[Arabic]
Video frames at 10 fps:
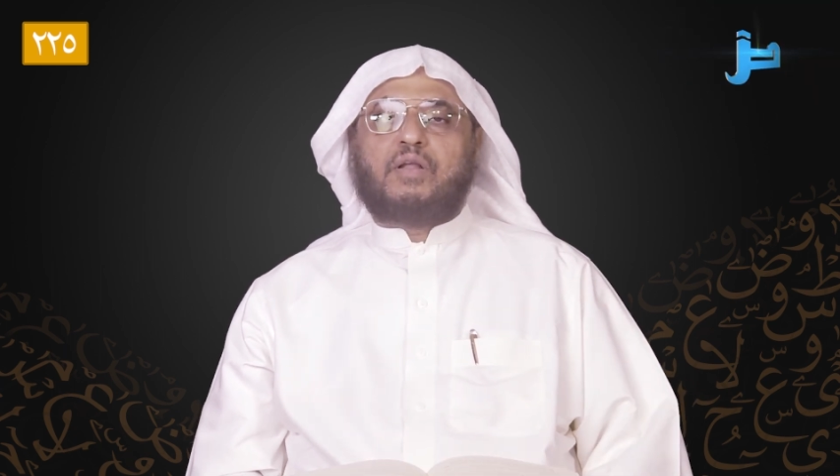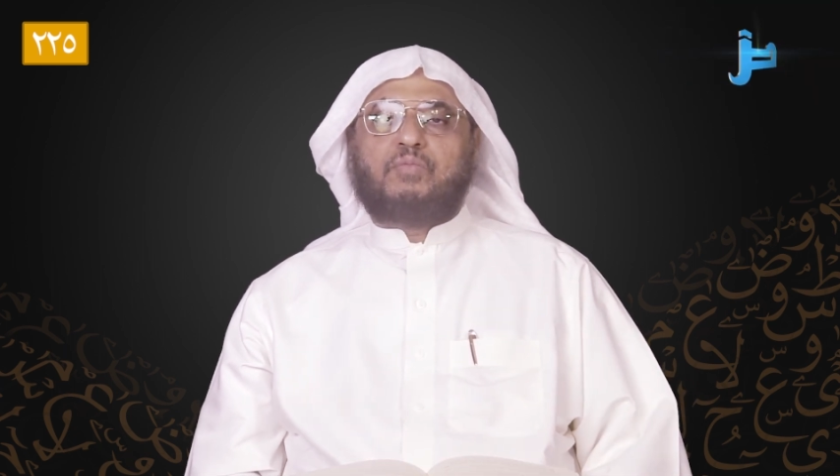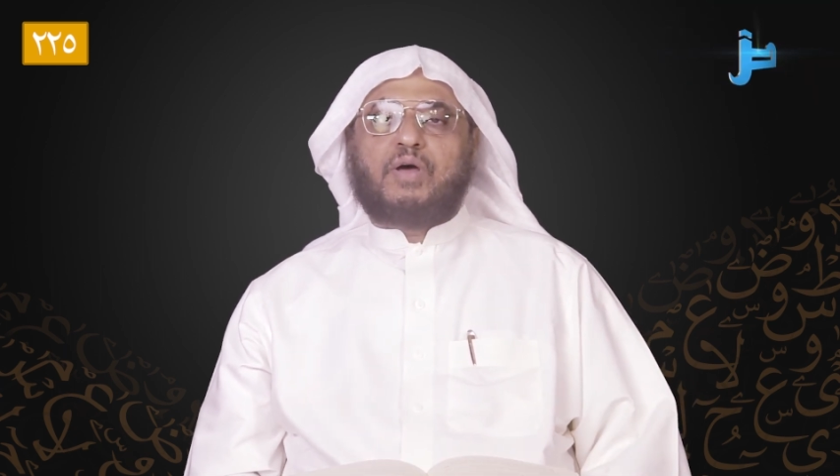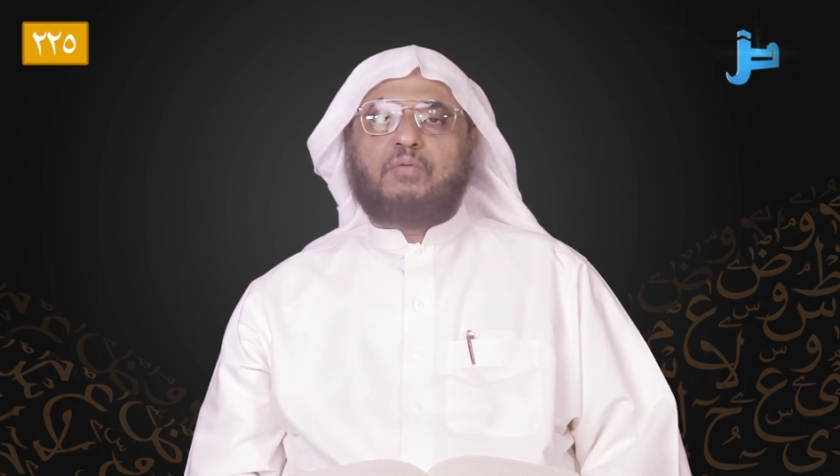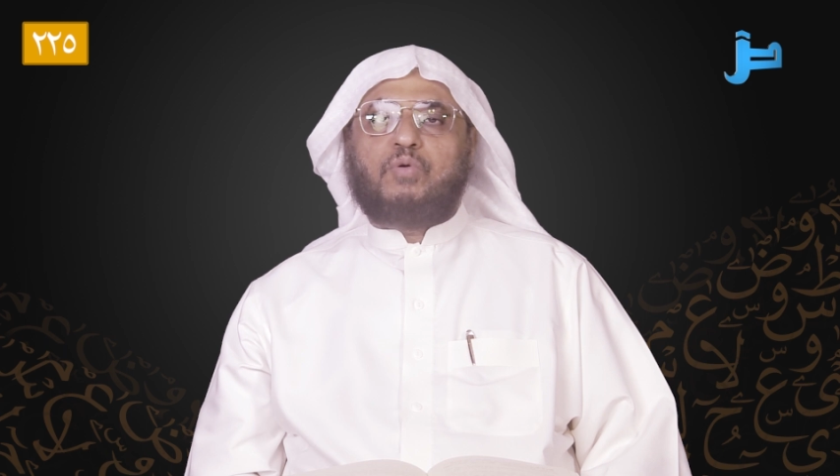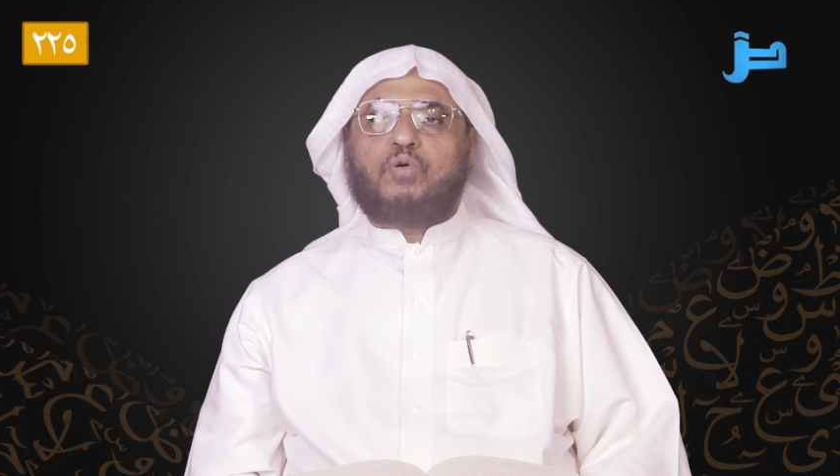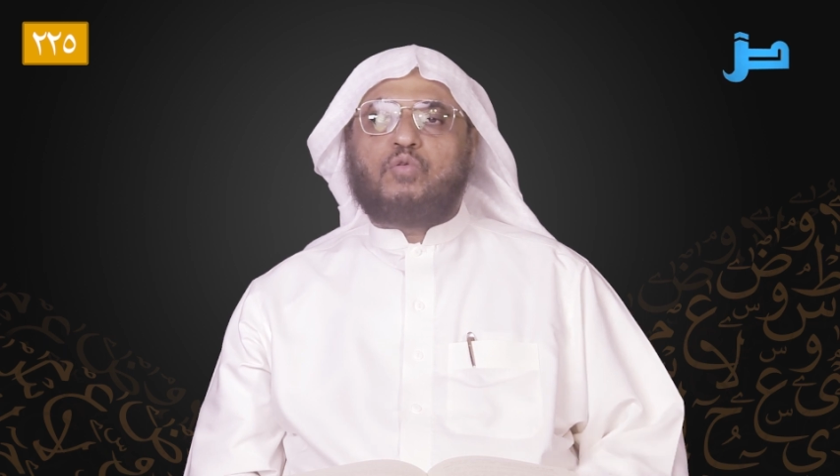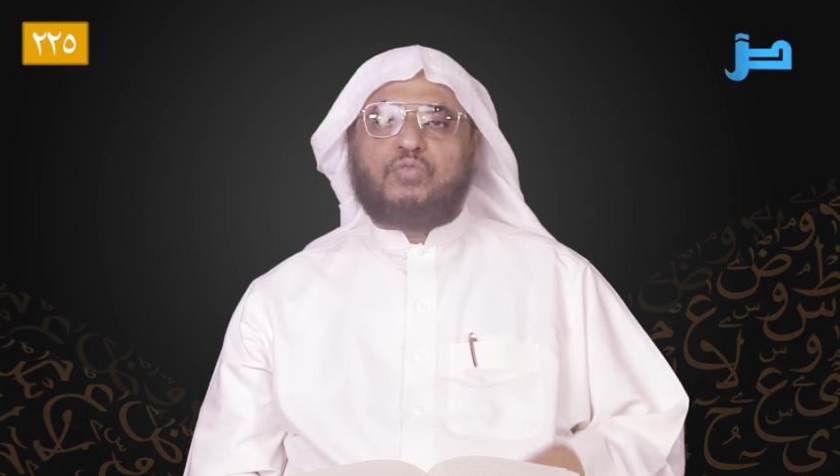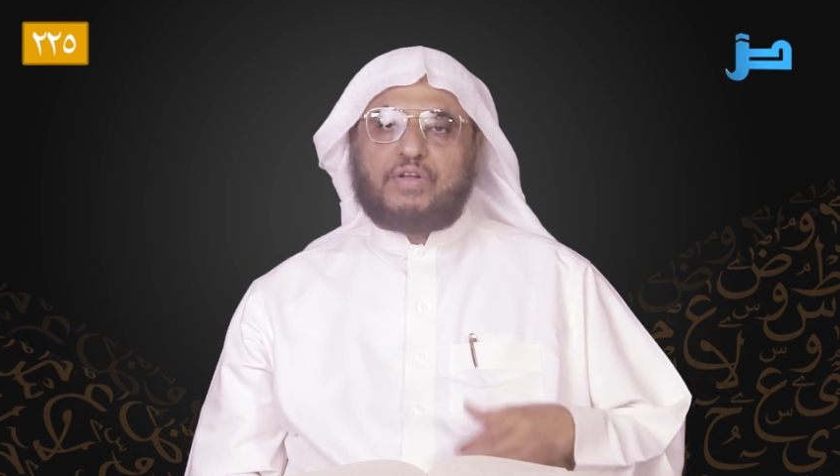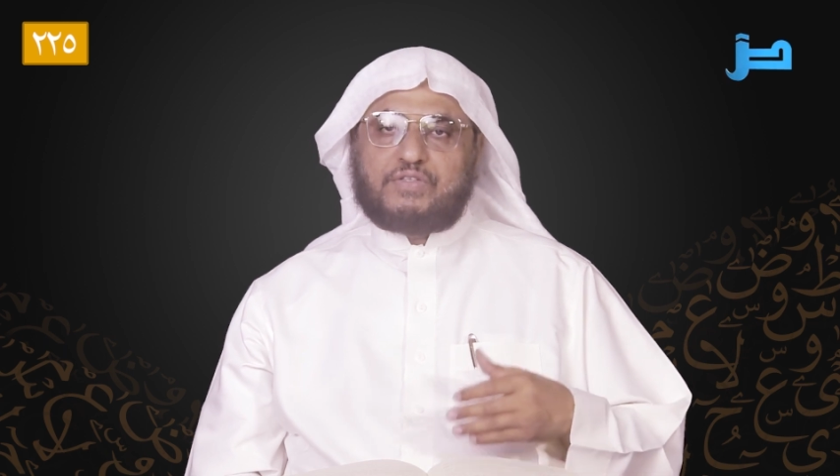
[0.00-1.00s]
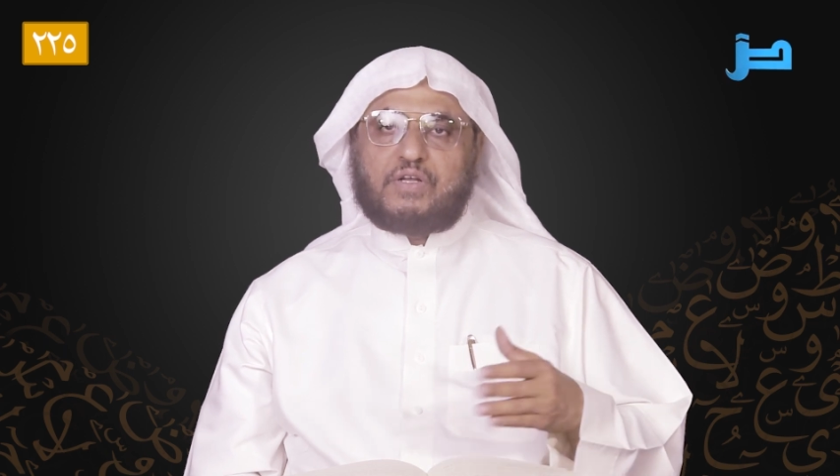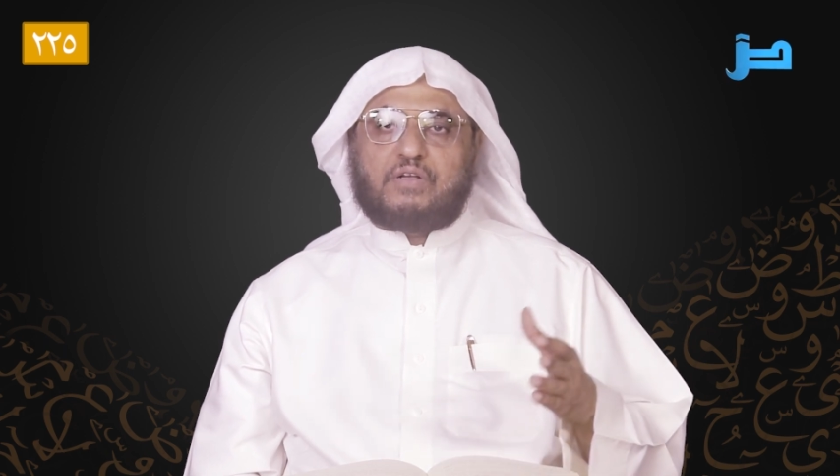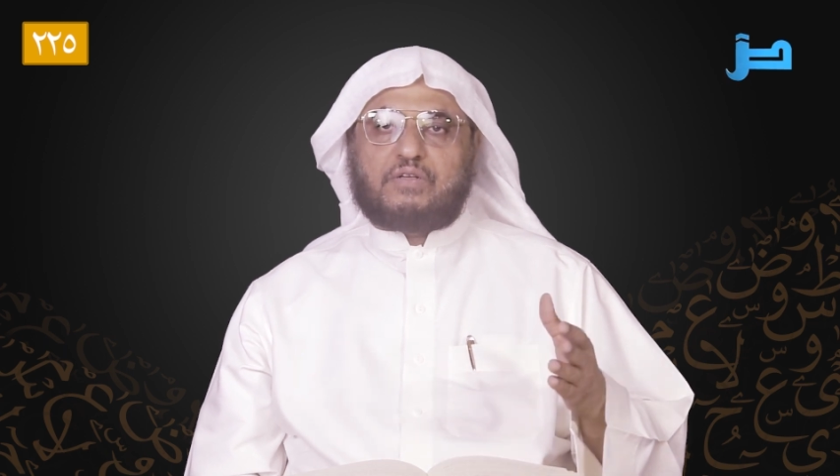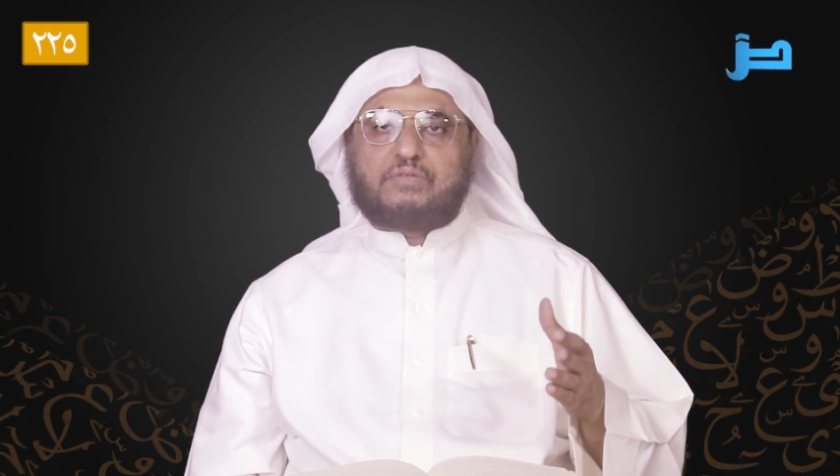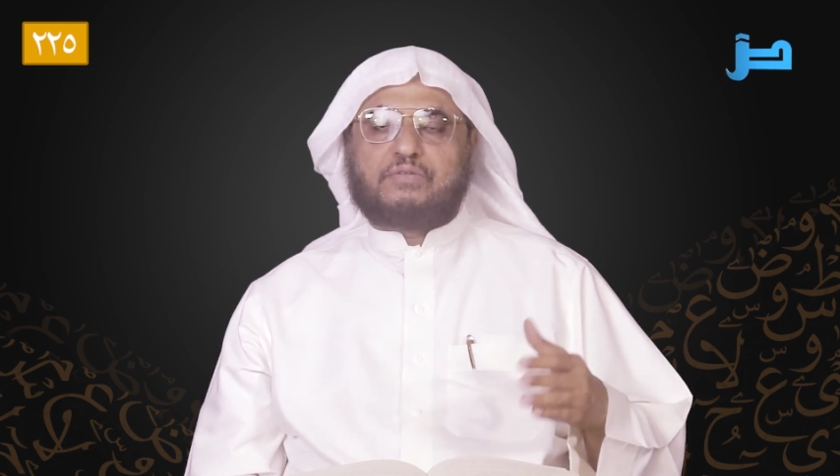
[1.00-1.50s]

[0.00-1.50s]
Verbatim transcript: الباب حروف الجر